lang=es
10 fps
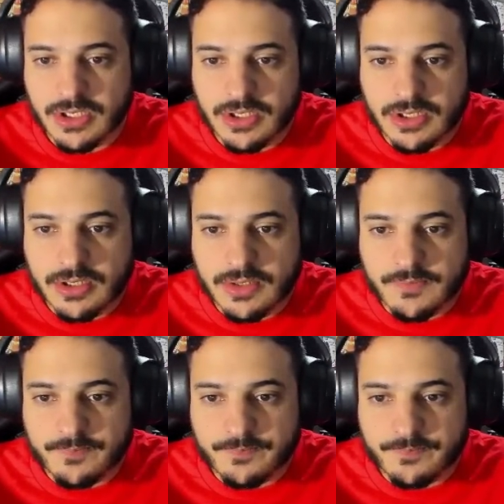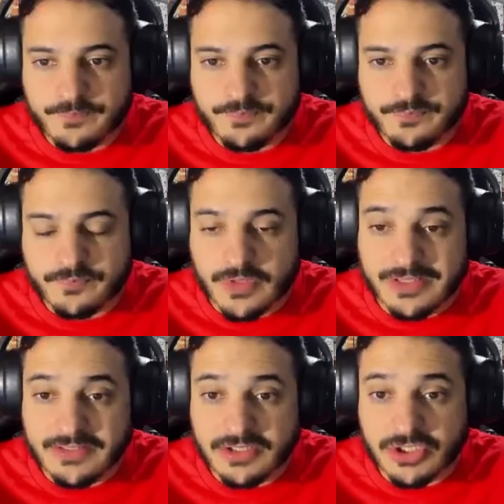Este, este,
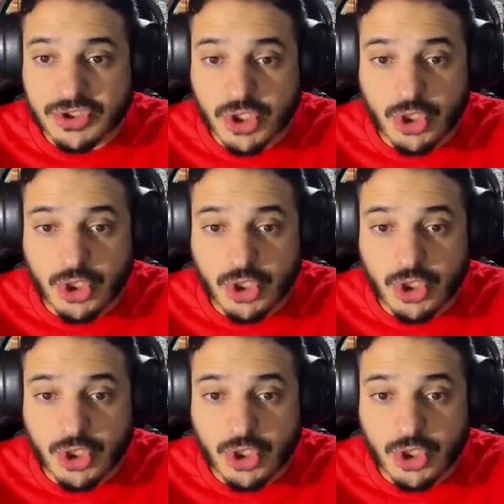este,